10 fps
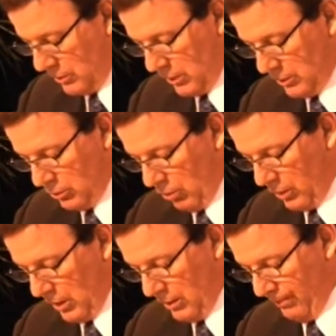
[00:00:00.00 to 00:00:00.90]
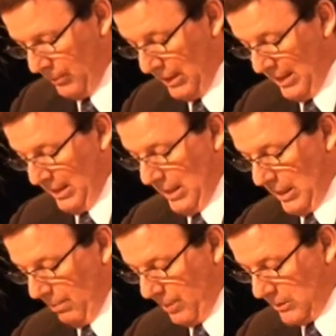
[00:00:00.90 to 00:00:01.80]
nuestra historia
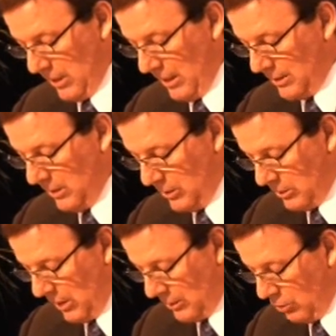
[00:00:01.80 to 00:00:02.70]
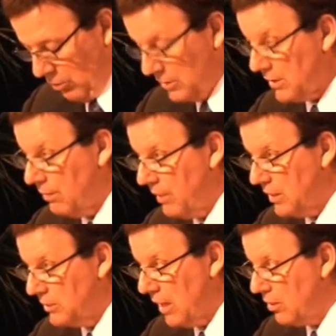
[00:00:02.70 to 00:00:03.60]
y que persiga sin distracciones el
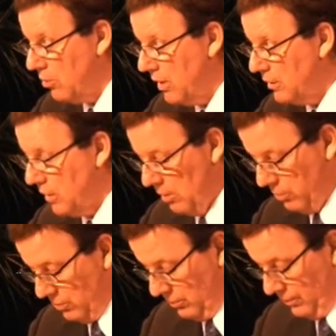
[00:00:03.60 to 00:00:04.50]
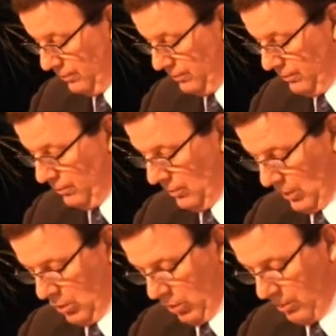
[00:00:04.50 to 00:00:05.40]
bienestar colectivo.
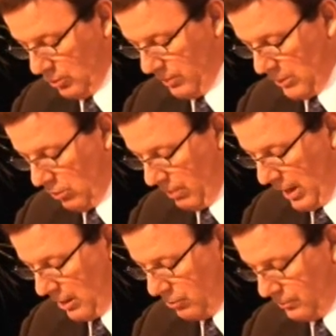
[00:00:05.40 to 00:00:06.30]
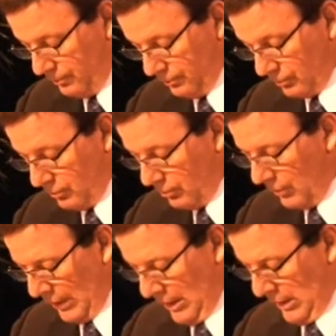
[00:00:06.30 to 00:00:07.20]
Lo hemos vislumbrado,
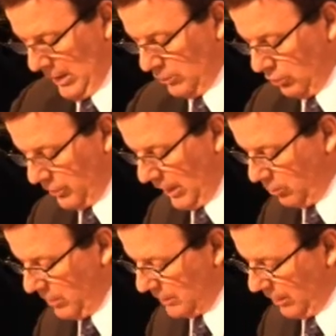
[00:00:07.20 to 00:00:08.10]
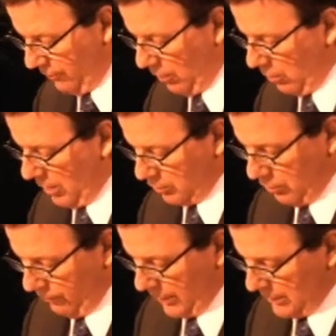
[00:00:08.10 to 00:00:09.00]
escuchando en este foro a
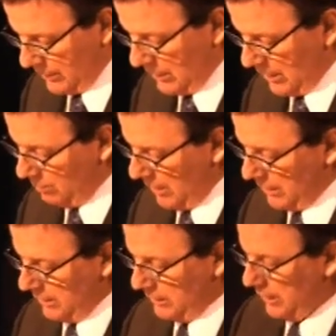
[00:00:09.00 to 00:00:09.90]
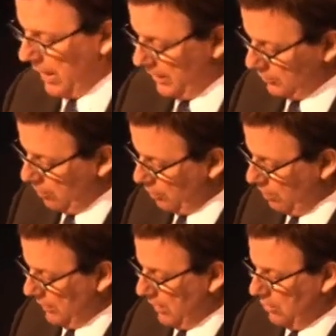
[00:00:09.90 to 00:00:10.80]
los conferencistas magistrales
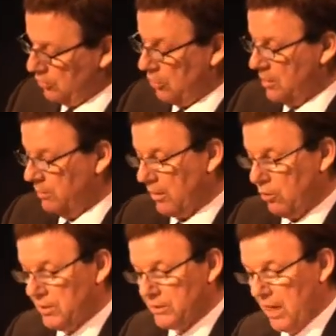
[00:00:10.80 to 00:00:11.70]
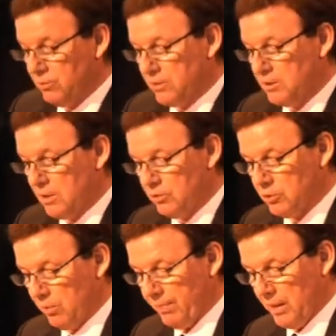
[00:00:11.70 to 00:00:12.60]
comprometidos con las mejores causas de
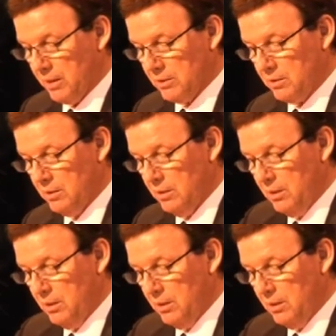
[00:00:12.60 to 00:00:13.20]
nuestro país.